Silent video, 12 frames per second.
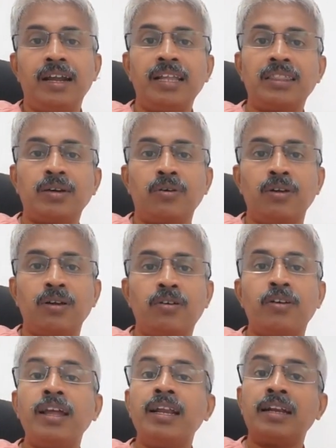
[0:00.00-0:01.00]

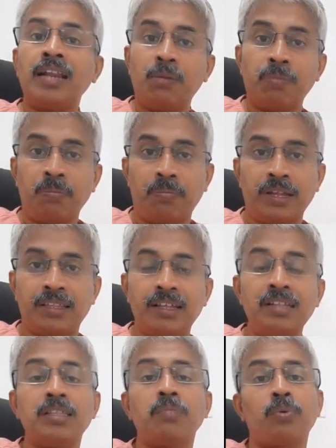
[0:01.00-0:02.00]
எடுத்துக்கொள்ளக்கூடிய ட்ரீட்மெண்ட் பேர்
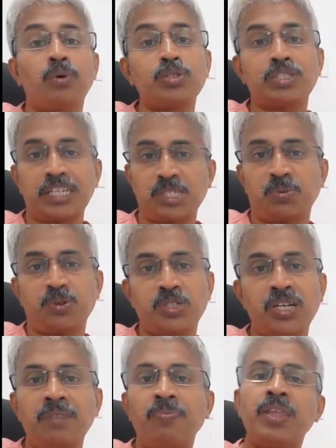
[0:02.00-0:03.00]
தான் இந்த போஸ்ட்
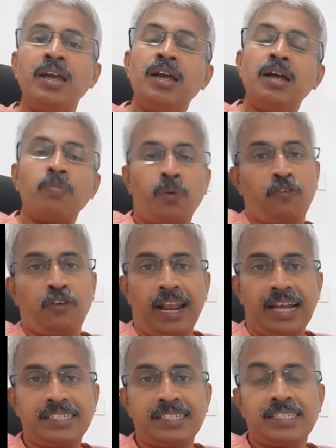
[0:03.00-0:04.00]
எக்ஸ்போஷர்
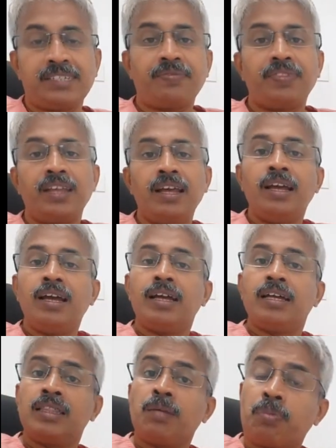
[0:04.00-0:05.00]
ப்ரொஃபைலாக்சஸ்
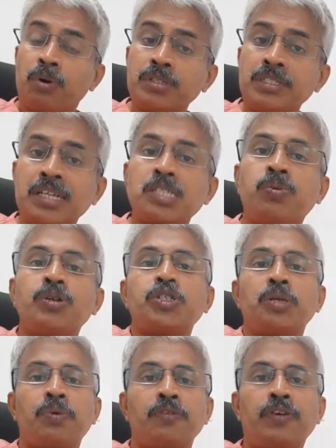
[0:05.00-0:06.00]
இந்த போஸ்ட்
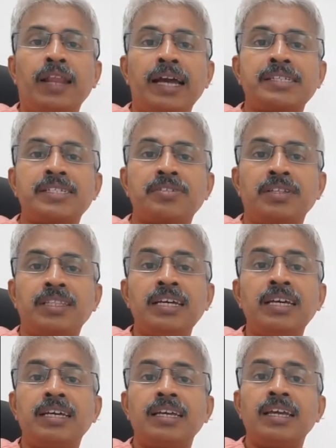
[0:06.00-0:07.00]
எக்ஸ்போஷர் ப்ரொஃபைலாக்சஸ்
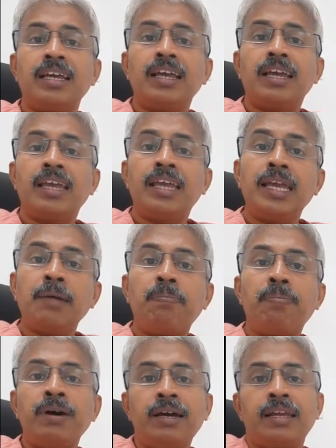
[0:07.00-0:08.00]
வந்து
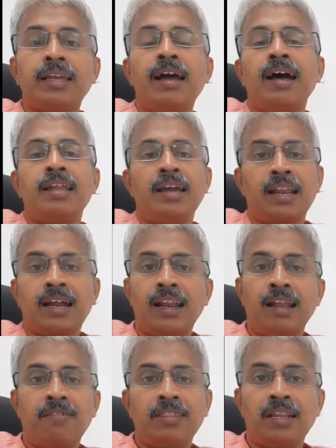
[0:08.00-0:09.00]
எப்போ யார்
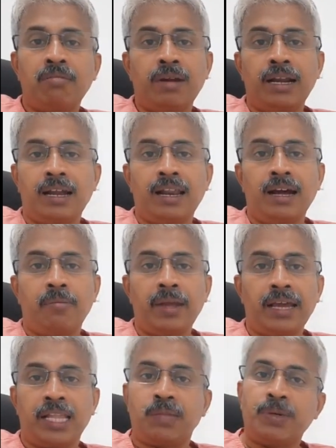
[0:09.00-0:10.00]
யாருக்கெல்லாம் வந்து நம்ம எடுக்கலாம்
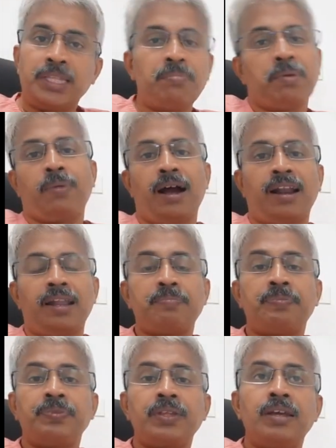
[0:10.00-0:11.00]
அப்படிங்கிறத பற்றி இப்போ பார்க்கலாம்